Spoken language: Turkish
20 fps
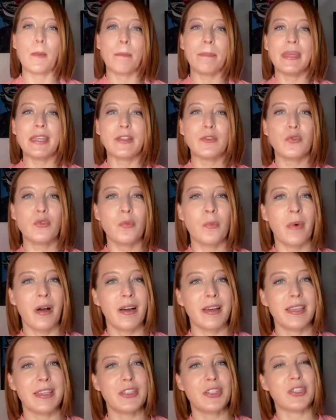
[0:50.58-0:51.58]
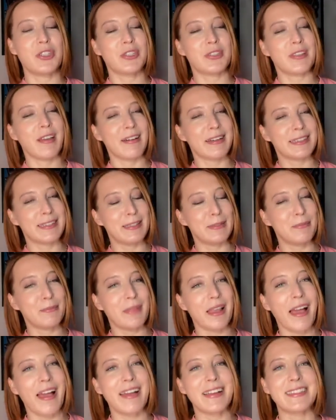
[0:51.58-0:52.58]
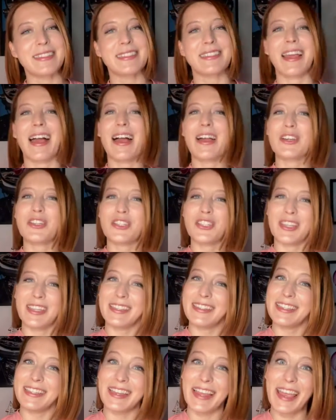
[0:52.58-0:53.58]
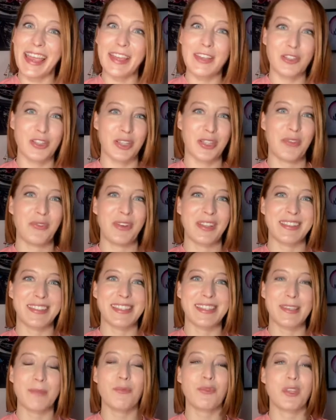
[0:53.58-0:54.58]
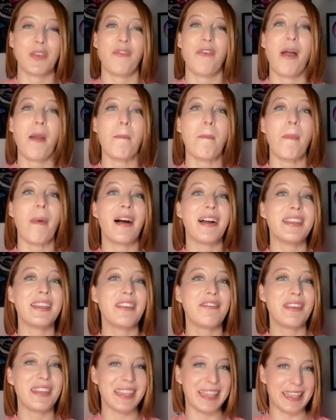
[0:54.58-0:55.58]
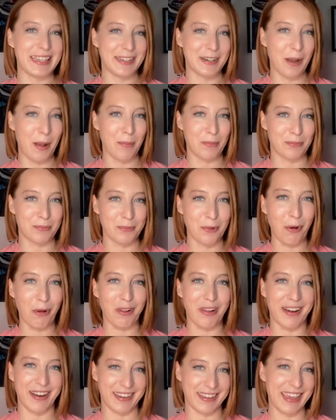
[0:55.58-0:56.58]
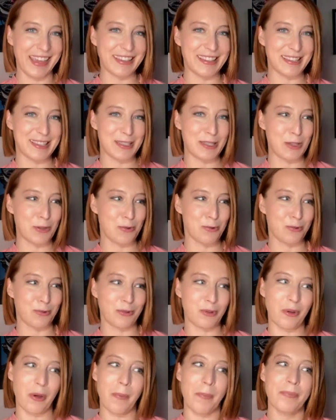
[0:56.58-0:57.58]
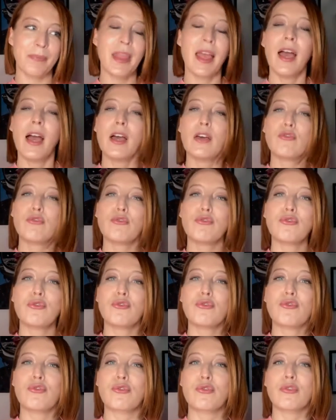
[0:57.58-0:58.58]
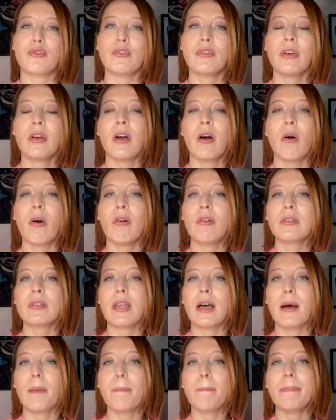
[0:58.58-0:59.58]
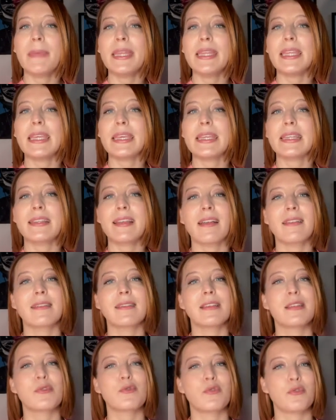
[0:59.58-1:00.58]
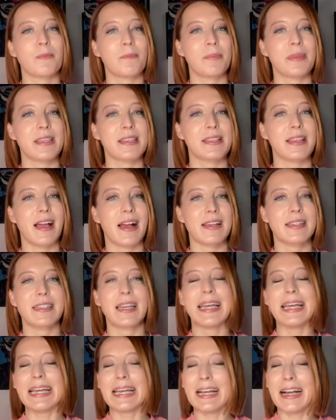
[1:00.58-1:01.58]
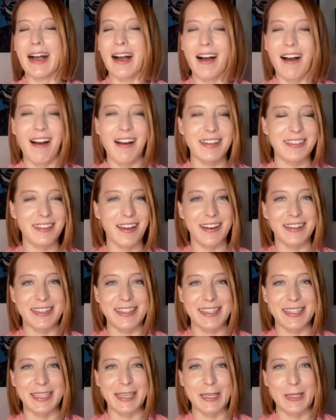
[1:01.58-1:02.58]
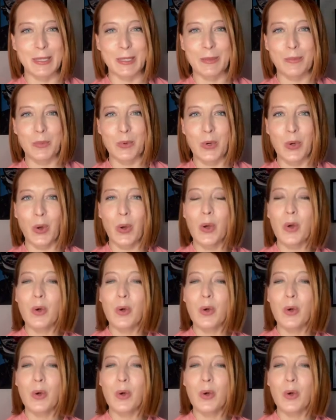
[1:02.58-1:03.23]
bir nümayiş, takdimler, her şeyin yine en şatafatlısı bu sefer manevi ikram olarak kendisine sunuluyor. Üçüncüsü ona minik tatlı sürprizler ardı arkası kesilmiyor.